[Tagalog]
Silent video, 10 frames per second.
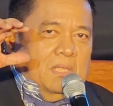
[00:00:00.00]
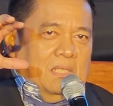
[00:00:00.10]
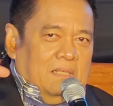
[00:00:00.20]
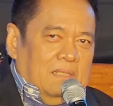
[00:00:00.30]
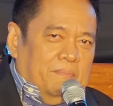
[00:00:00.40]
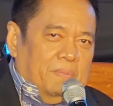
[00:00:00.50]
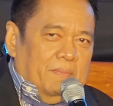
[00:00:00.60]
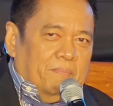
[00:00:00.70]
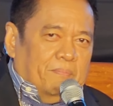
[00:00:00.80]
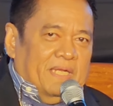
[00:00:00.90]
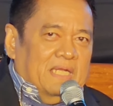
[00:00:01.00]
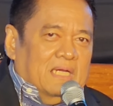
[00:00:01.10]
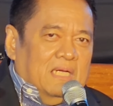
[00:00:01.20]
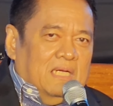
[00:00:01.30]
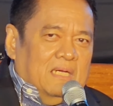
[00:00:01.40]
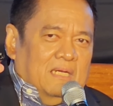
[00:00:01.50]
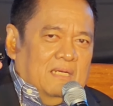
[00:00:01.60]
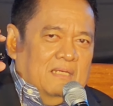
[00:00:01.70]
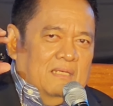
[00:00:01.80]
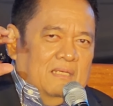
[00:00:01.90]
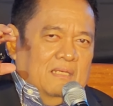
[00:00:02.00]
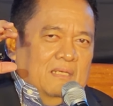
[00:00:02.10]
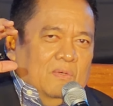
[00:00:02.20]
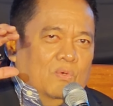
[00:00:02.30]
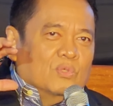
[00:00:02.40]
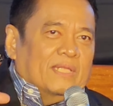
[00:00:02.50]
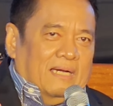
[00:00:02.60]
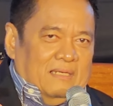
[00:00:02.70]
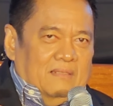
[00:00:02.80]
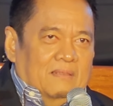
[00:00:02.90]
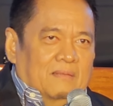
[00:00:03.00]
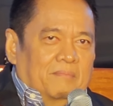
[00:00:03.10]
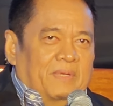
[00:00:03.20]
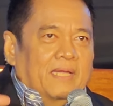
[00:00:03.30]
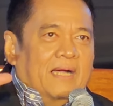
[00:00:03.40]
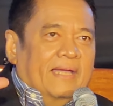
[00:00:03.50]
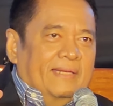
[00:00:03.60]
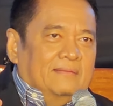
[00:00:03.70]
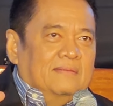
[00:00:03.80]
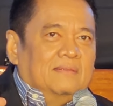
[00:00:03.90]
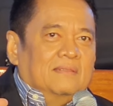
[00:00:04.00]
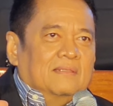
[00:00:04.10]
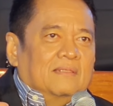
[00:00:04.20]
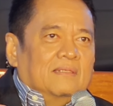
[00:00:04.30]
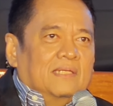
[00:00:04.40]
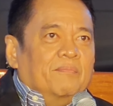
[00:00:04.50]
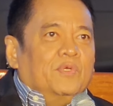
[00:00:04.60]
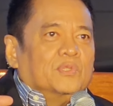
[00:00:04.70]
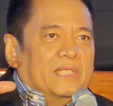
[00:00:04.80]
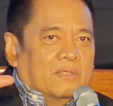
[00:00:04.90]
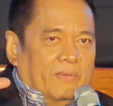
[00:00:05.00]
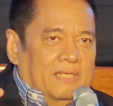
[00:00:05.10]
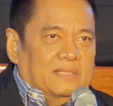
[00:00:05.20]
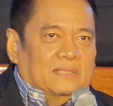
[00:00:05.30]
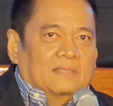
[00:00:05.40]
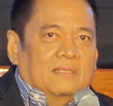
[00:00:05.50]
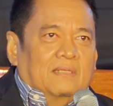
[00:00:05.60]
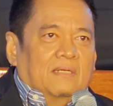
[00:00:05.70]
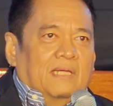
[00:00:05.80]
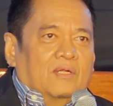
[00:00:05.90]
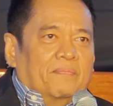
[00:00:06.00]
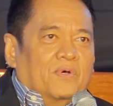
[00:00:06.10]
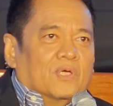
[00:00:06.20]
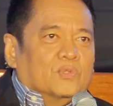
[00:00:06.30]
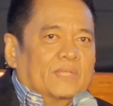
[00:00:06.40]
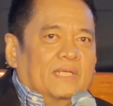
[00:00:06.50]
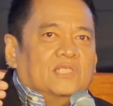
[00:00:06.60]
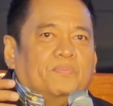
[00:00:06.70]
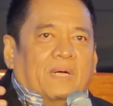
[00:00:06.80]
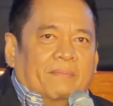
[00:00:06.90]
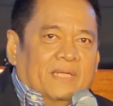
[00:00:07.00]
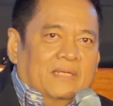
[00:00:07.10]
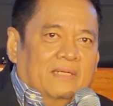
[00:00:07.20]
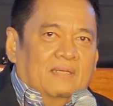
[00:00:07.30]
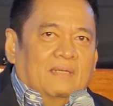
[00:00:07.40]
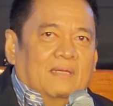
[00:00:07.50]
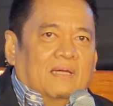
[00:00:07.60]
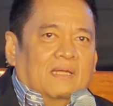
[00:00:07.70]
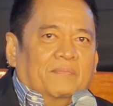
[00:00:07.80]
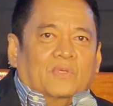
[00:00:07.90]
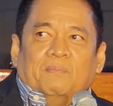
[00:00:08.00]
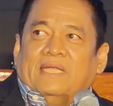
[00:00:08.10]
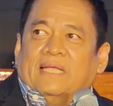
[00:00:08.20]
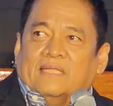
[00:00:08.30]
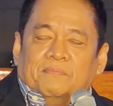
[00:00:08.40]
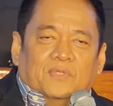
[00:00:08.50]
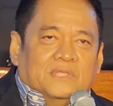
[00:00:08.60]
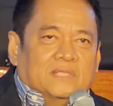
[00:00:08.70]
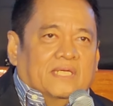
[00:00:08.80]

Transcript: uh, pinaka-utak behind the Music quest. And of course, with his family, alam niyo man natin po si